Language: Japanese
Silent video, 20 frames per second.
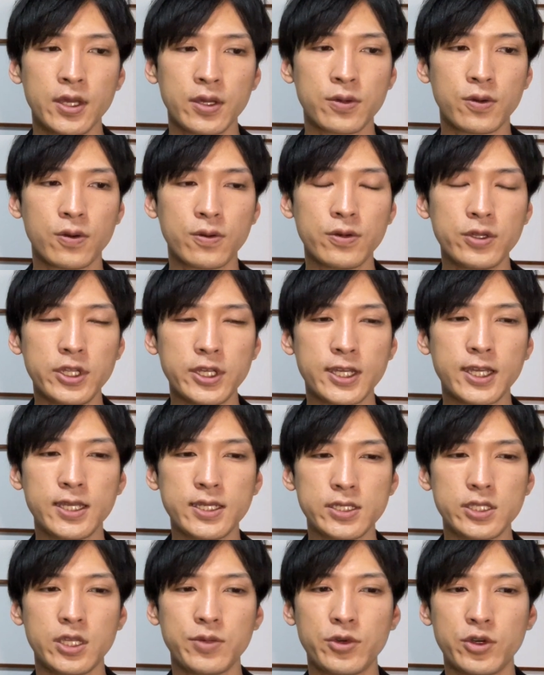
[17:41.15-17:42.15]
ここに関
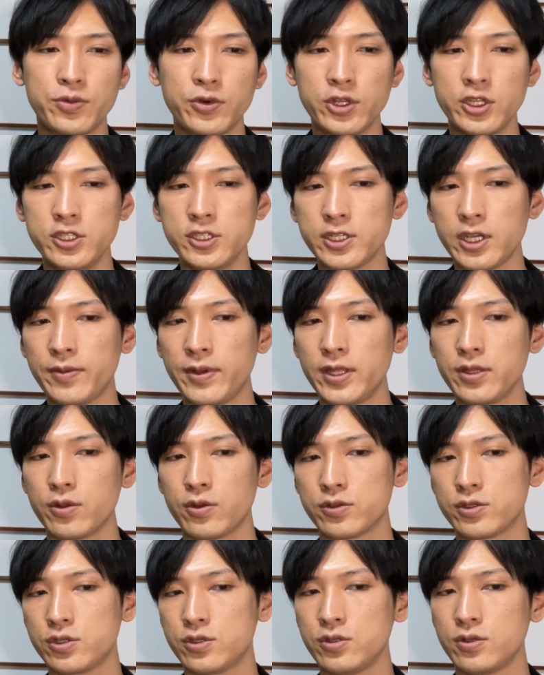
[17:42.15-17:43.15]
してもボリンジャーバンド
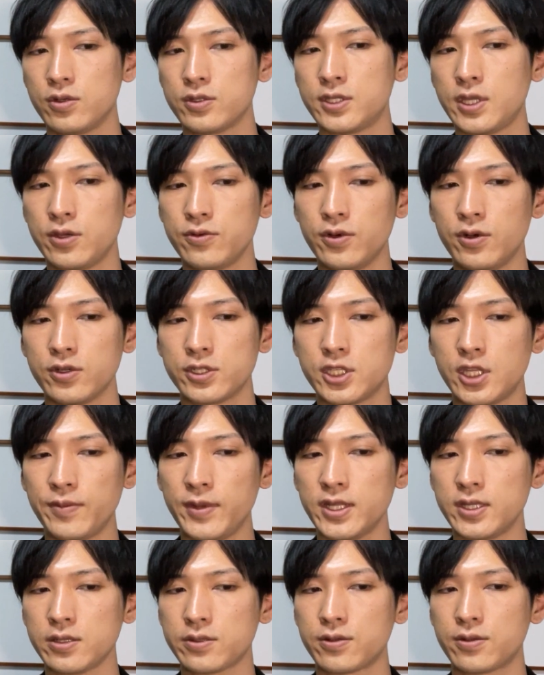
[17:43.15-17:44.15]
の中央線を下
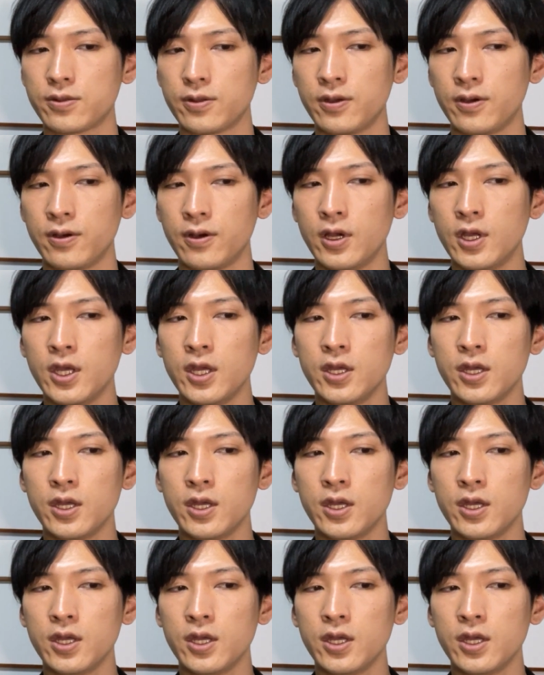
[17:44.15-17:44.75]
回ってくると、